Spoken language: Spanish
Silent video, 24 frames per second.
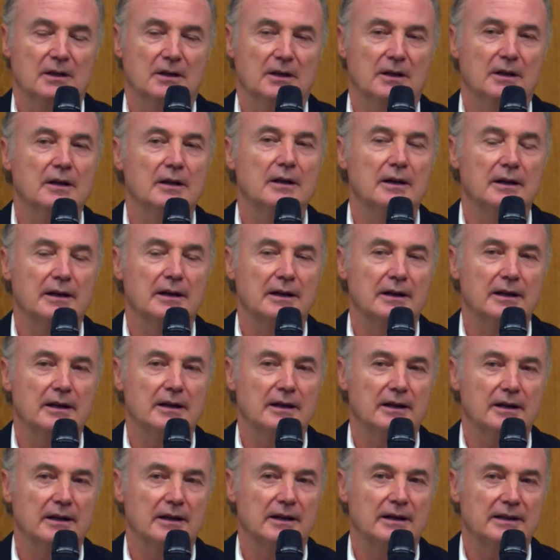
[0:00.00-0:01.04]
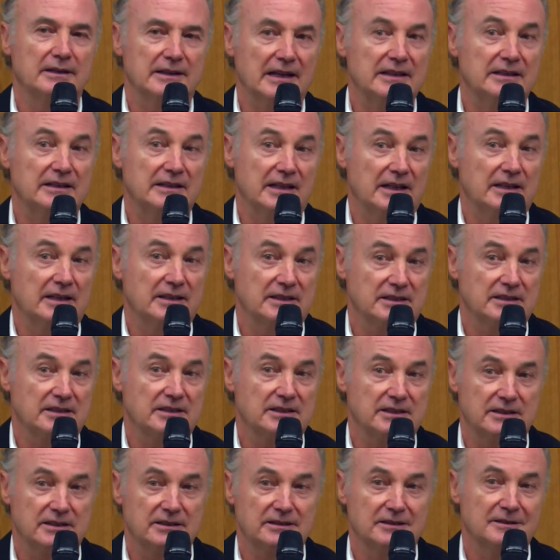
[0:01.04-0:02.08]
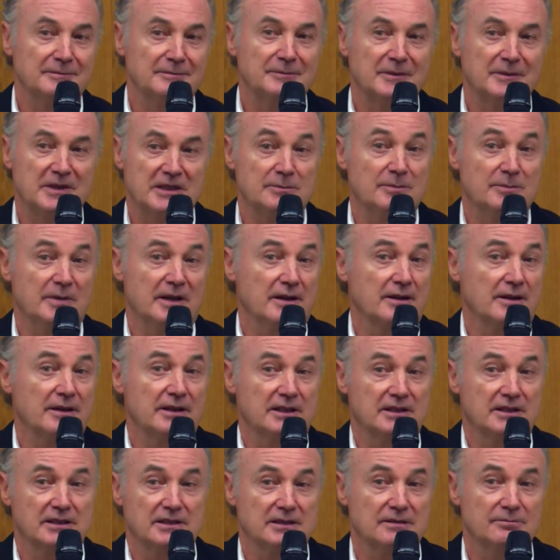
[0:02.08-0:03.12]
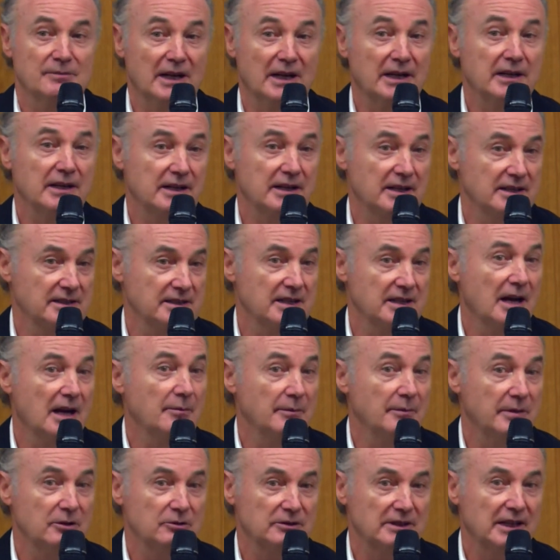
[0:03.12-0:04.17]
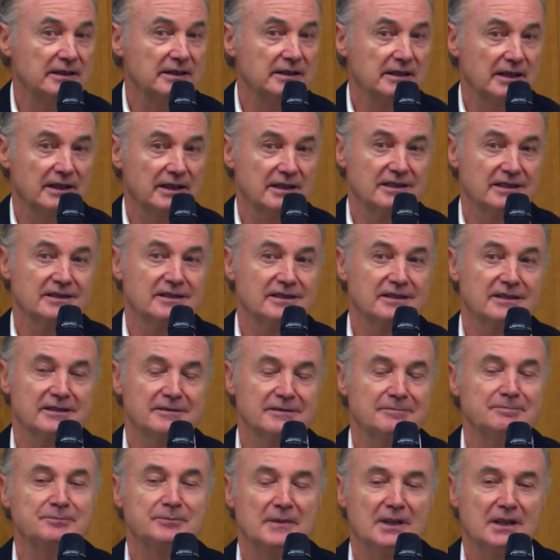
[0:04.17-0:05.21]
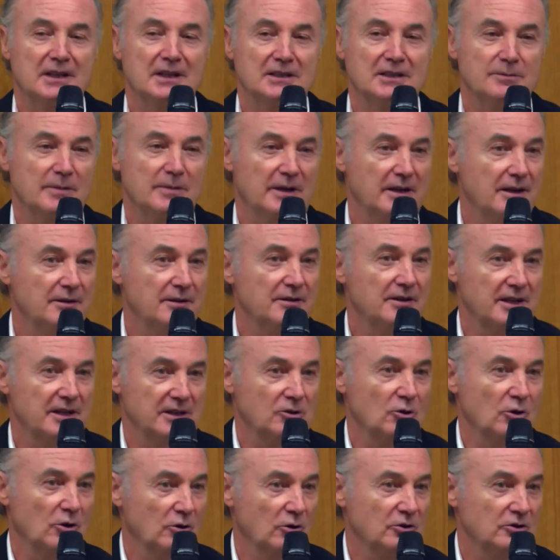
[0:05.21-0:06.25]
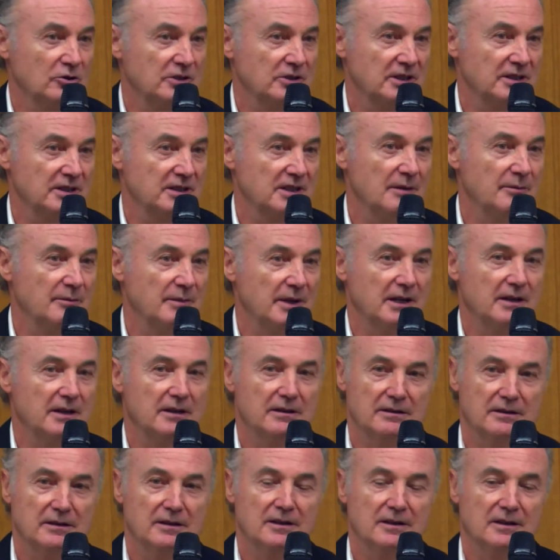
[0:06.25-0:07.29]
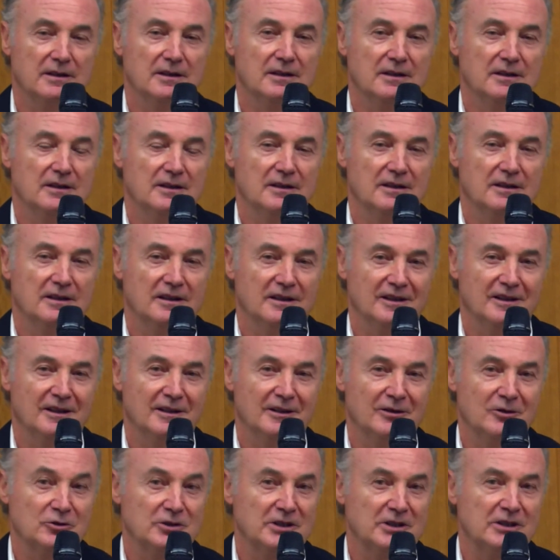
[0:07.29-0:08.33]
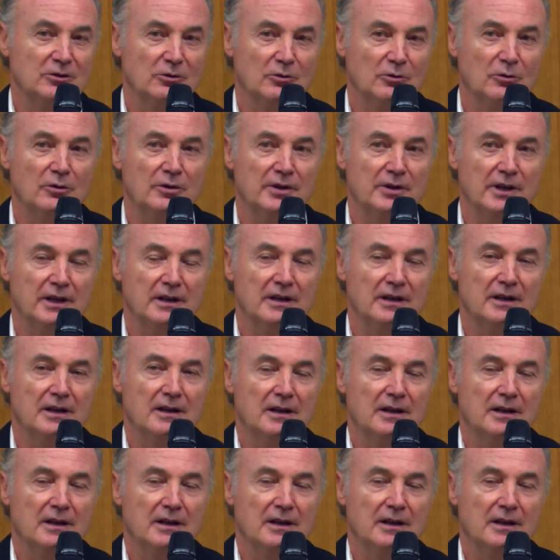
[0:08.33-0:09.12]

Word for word: Eh, que, que, tantas experiencias mágicas da, pero tantas experiencias dolorosas también eh, nos introduce,